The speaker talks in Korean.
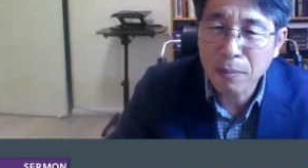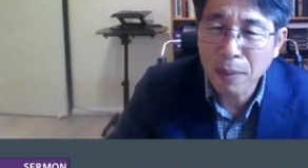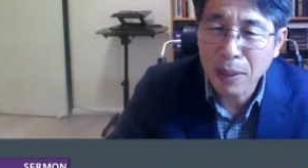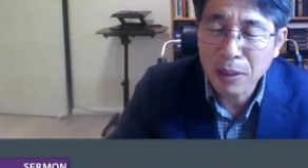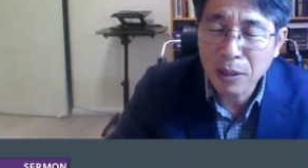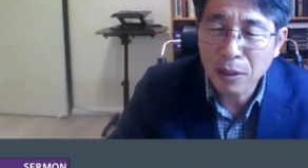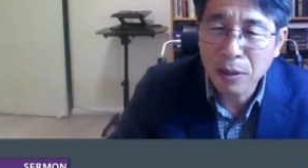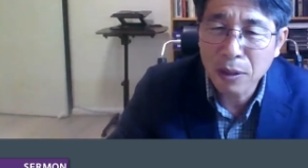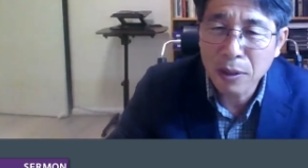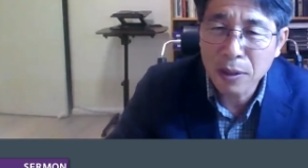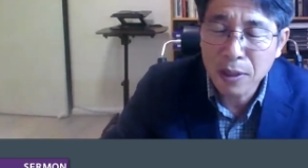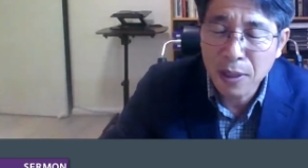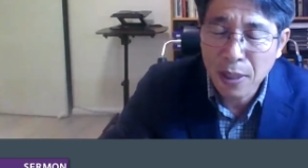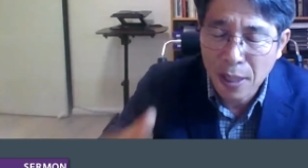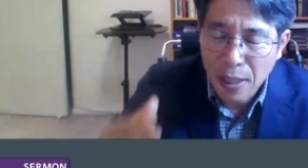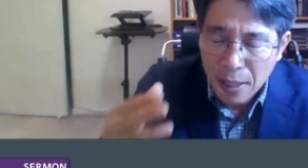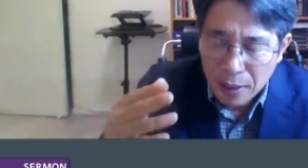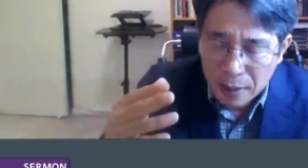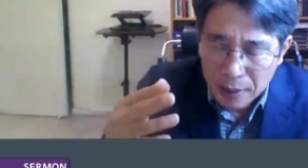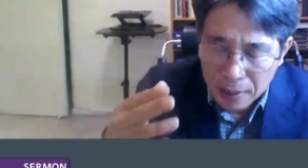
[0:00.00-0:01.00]

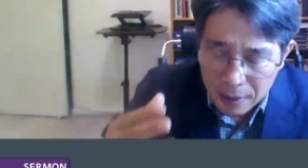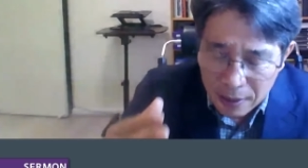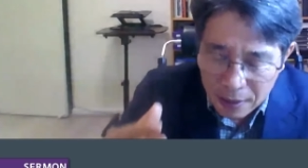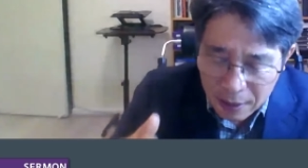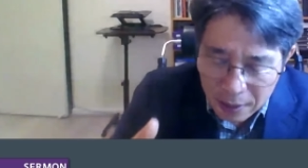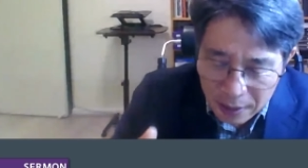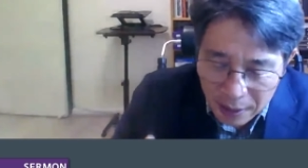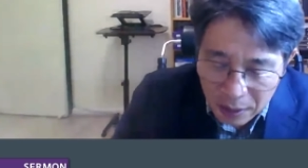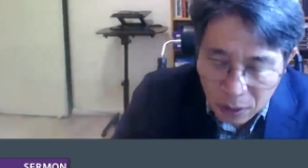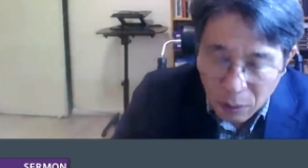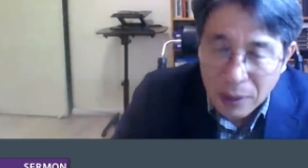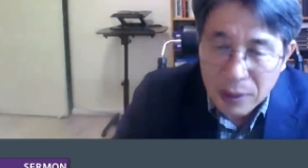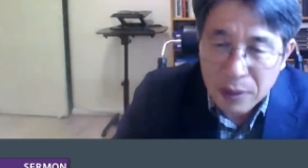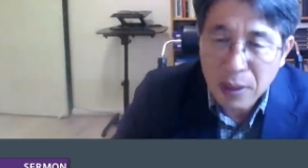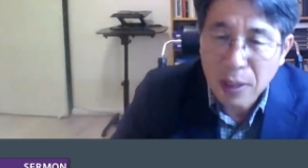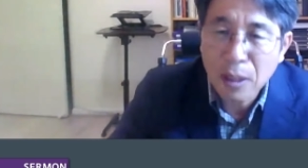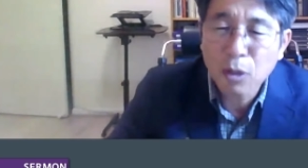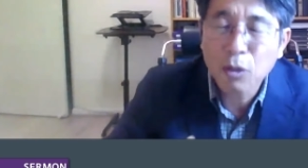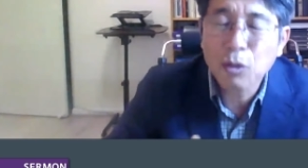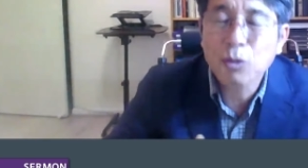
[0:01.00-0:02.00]
말씀하셨는지
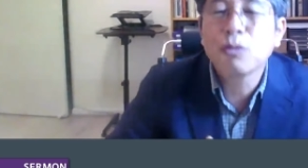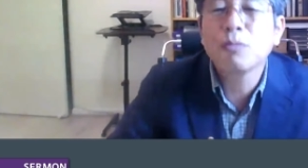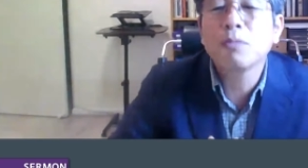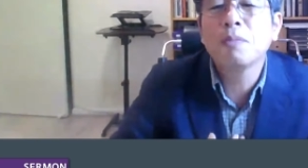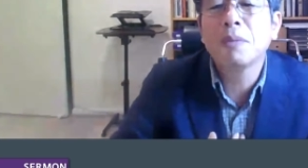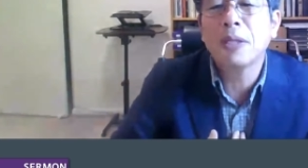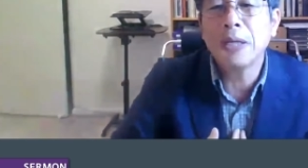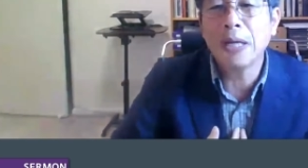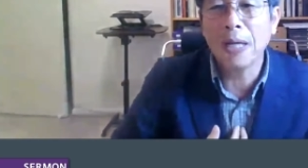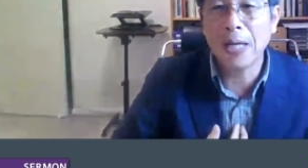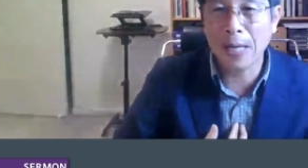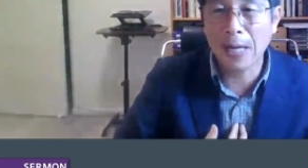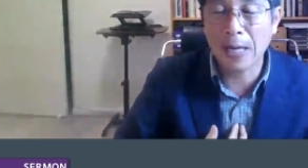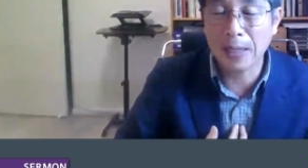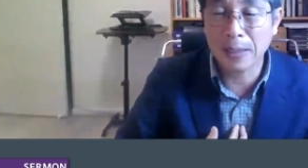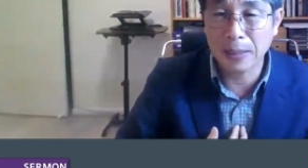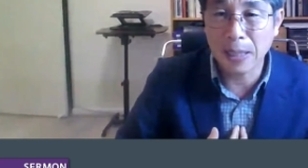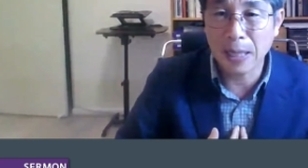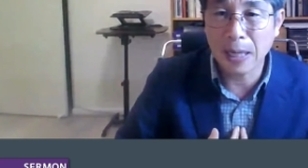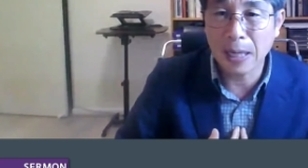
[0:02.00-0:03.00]
늘 관찰하고
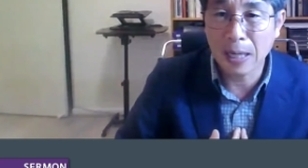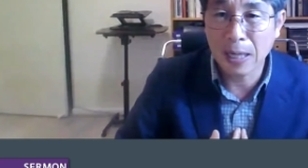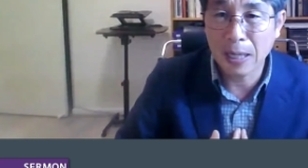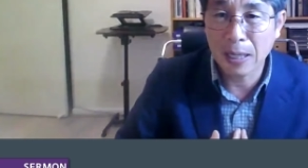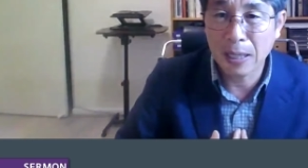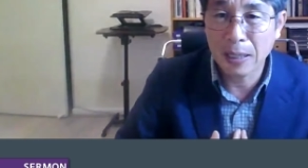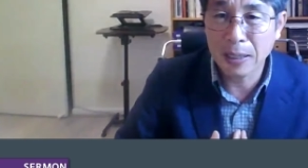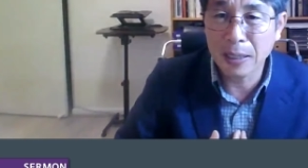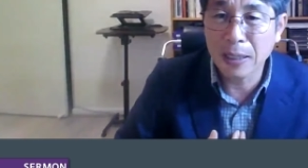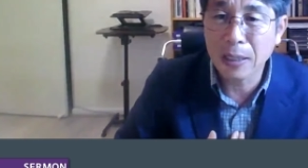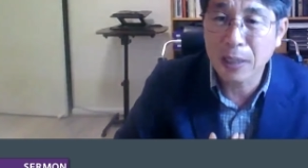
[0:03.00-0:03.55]
준비를 해야 한다.